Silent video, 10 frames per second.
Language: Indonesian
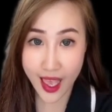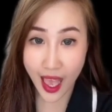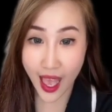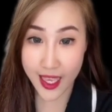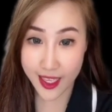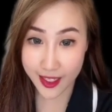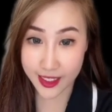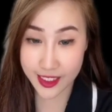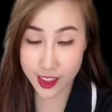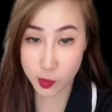Akhirnya
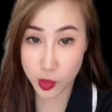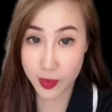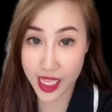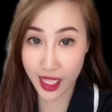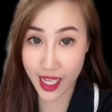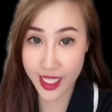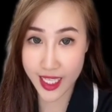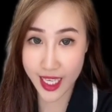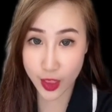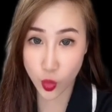si semut bilang
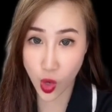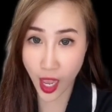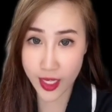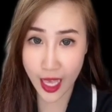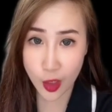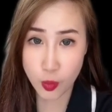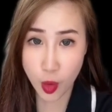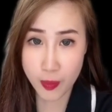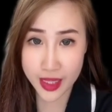lagi, Tuhan aku mau minta